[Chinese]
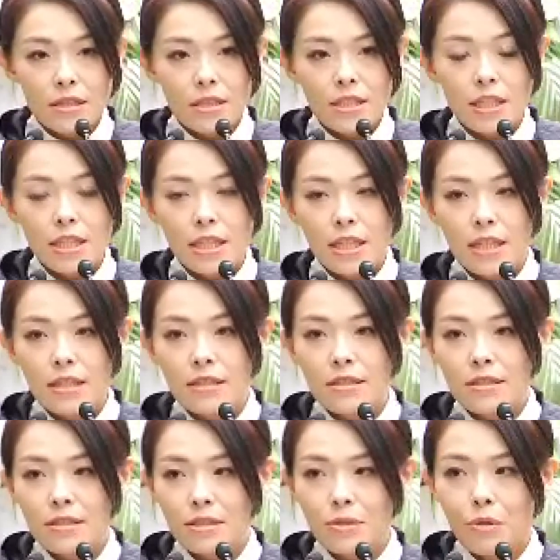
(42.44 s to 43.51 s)
今天
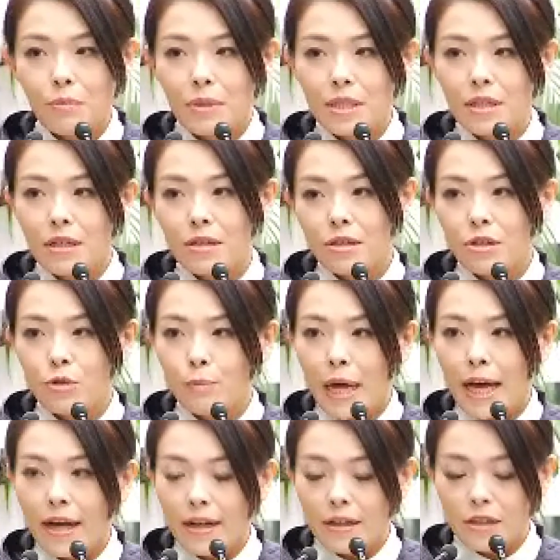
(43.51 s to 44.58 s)
是我们的二二
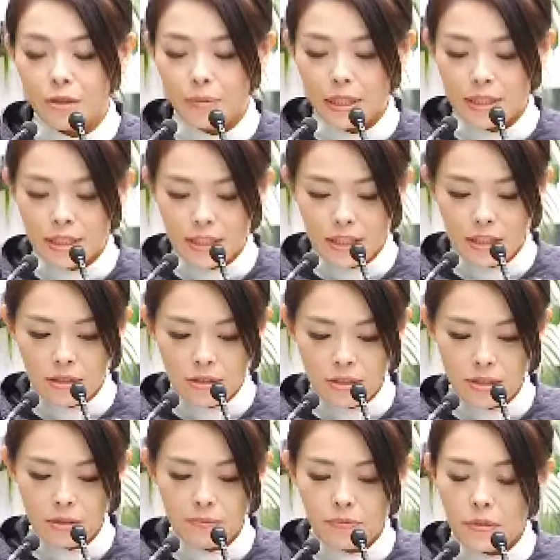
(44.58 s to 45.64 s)
八和平纪念
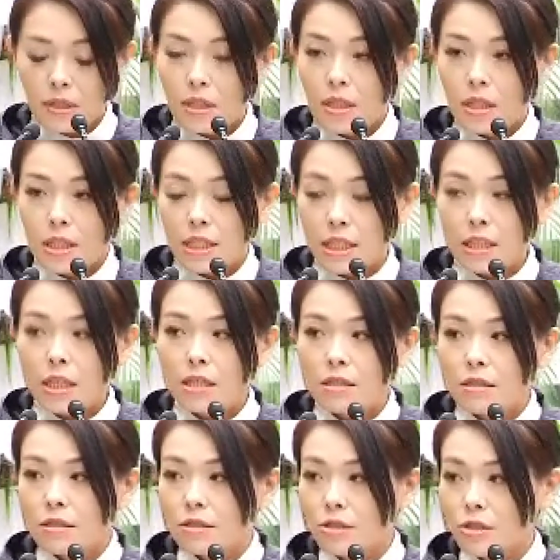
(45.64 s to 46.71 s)
日，今
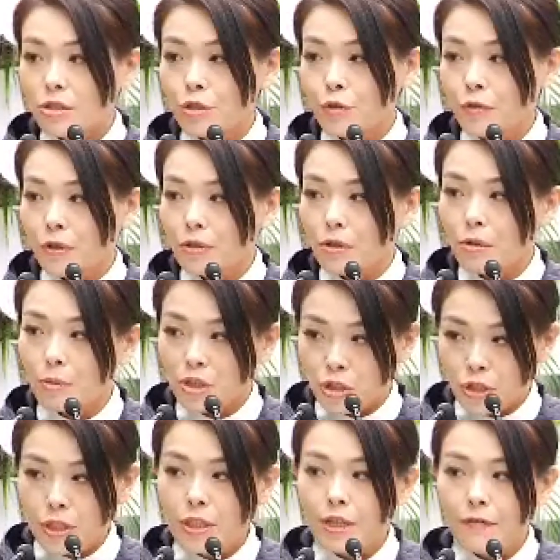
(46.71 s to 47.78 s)
年呢是适逢了我们
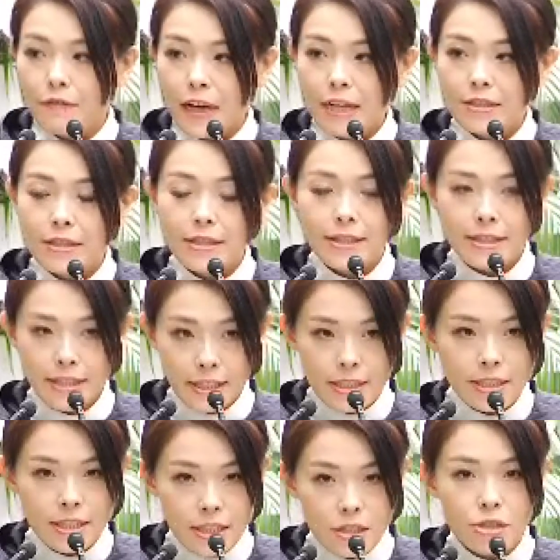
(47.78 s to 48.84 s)
事件发生的第
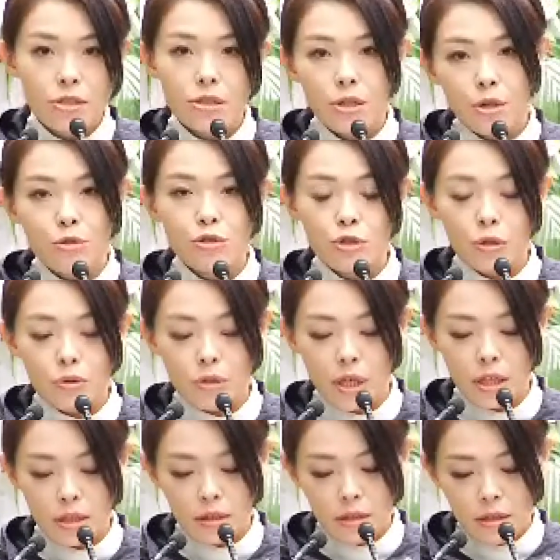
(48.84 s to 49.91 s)
七十六周
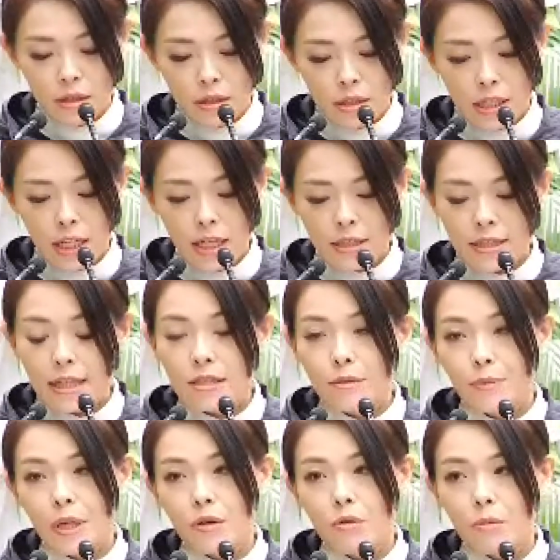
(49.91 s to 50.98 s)
年。那在这
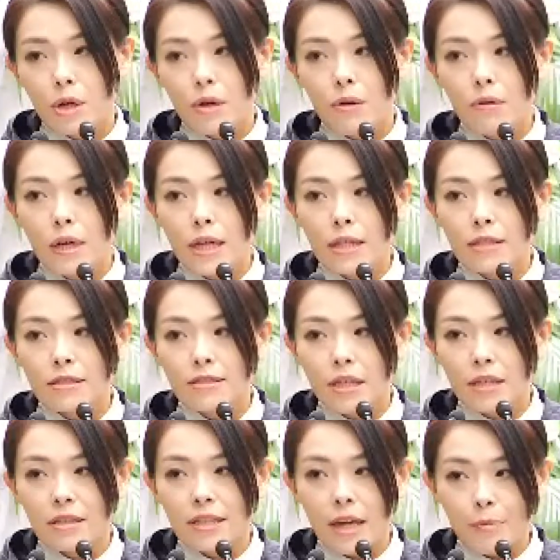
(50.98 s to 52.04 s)
边，我们洪安
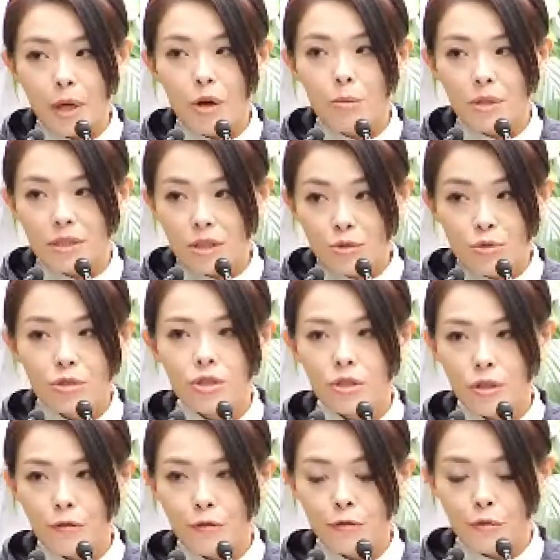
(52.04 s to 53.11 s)
也代表我们新竹市
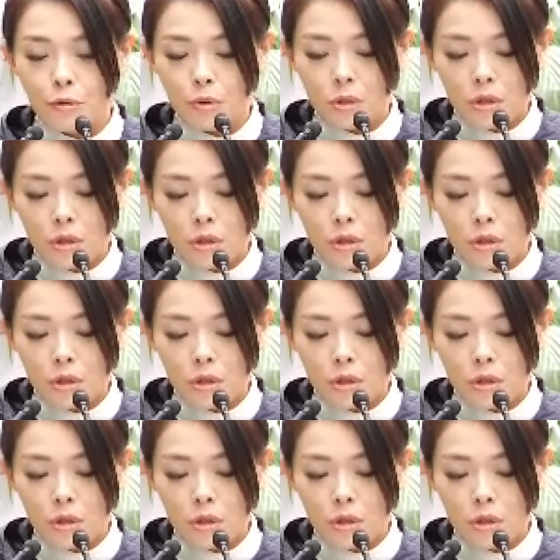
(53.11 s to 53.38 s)
政府。